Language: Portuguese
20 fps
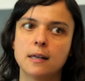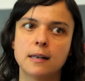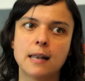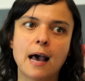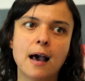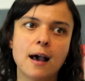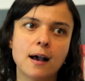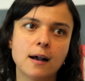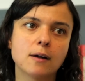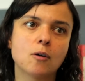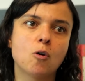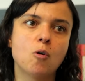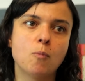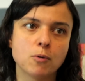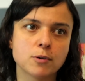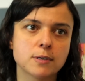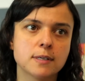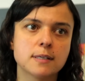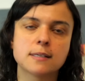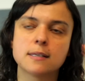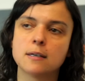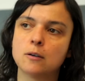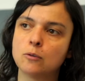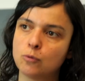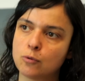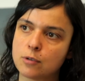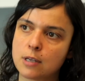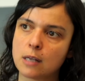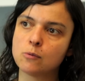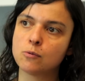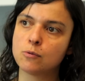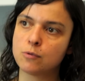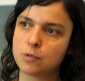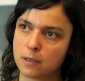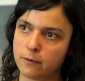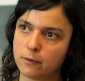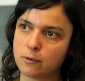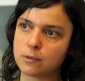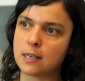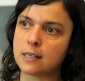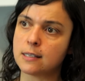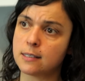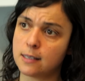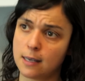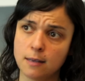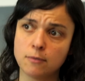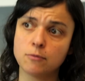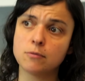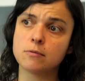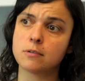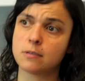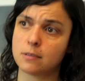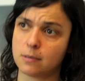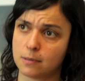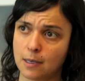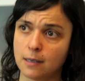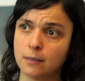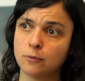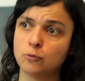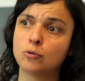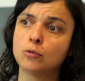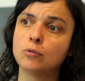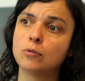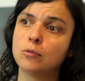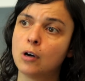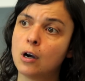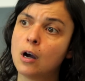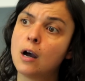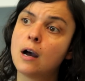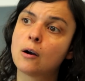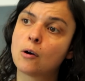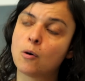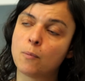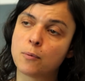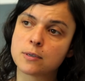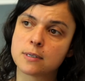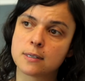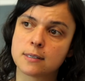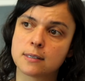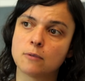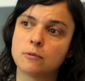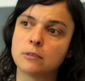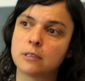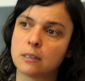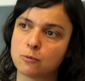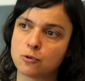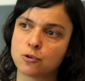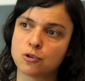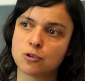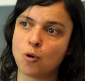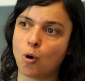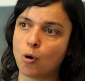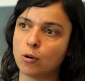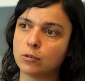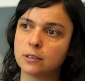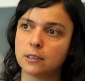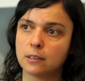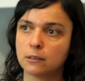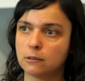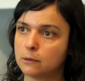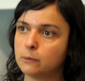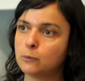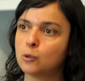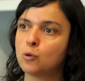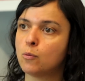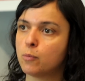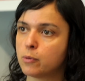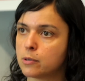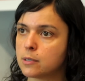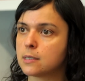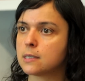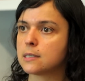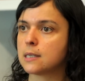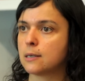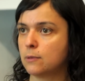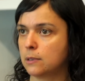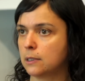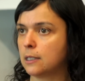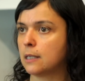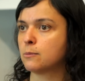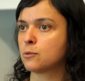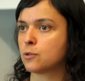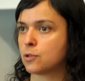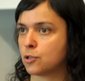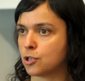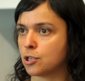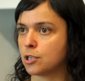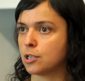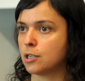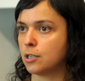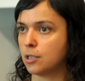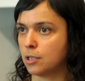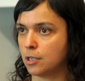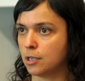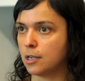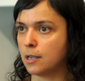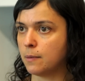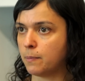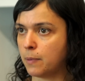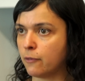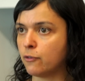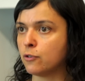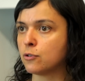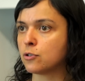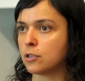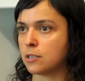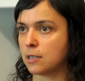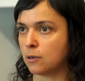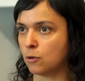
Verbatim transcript: na composição dos alunos que vão ser aceitos, tanto composição em termos de nota, como composição em termos de perfil